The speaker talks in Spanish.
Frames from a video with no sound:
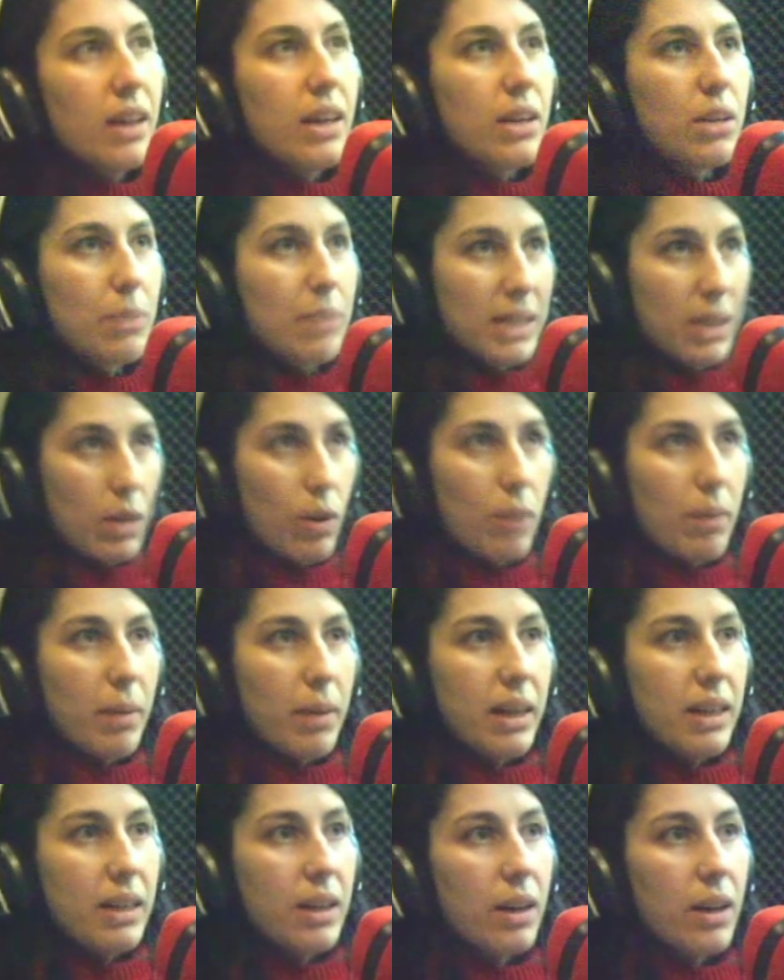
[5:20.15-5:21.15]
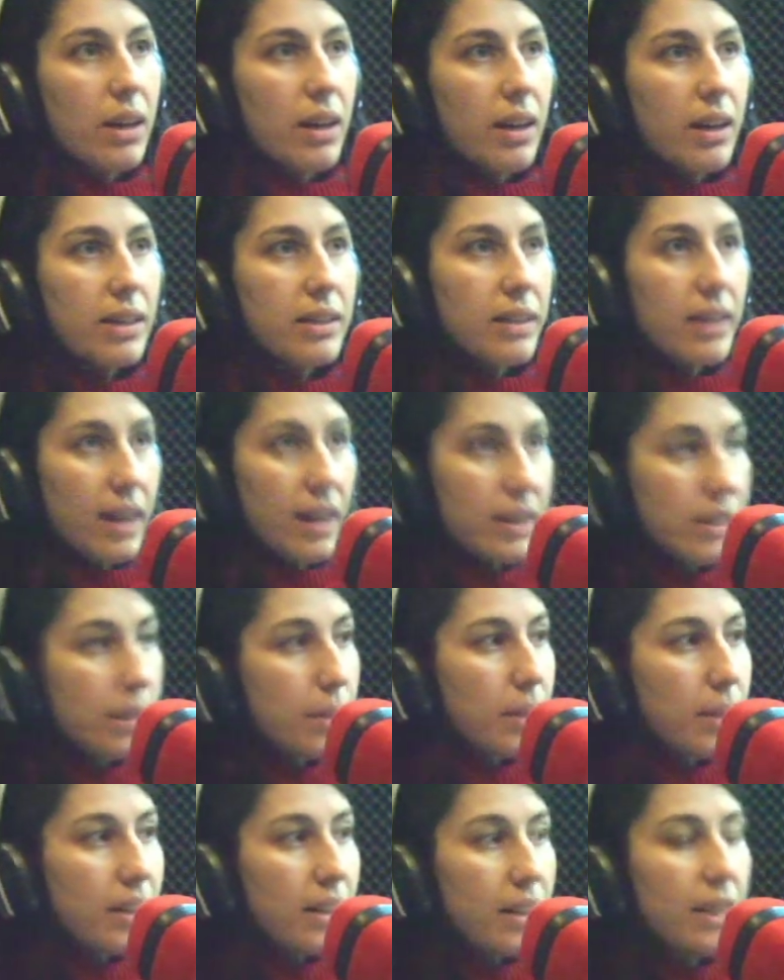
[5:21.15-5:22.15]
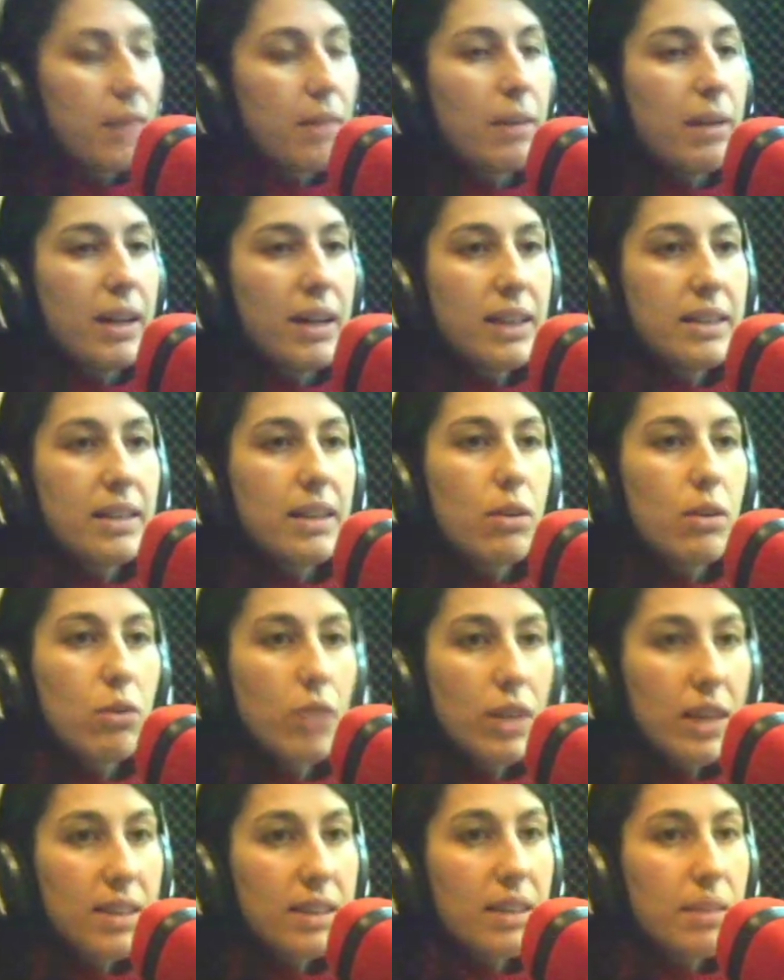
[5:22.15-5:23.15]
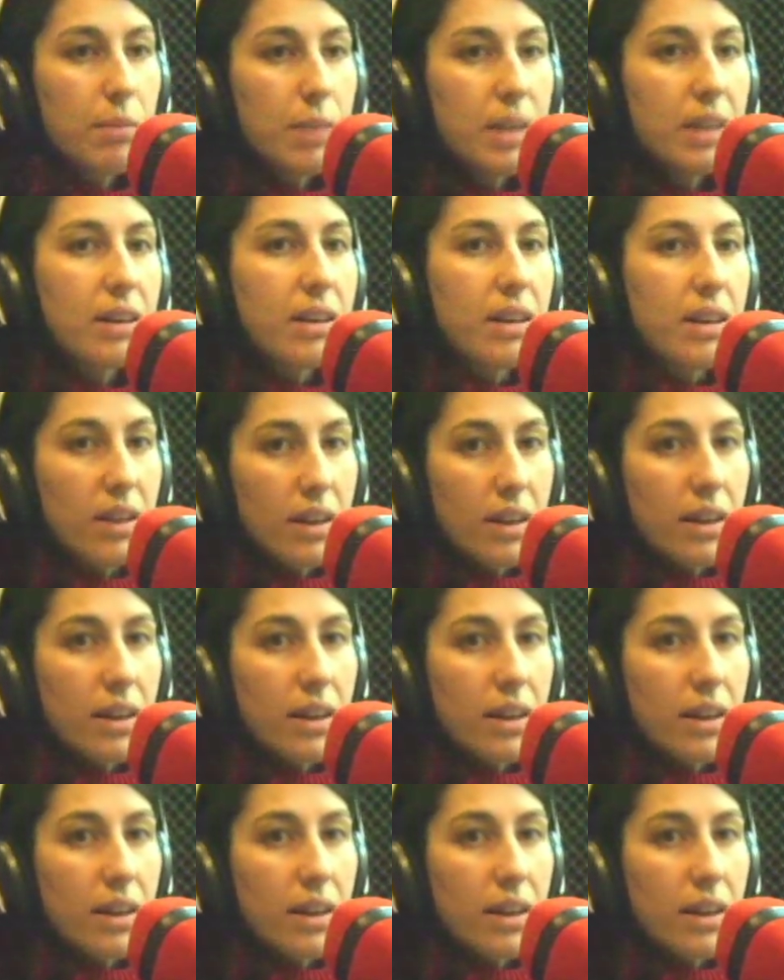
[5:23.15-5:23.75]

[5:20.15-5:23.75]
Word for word: que va a ser una página interactiva que van a desarrollar también,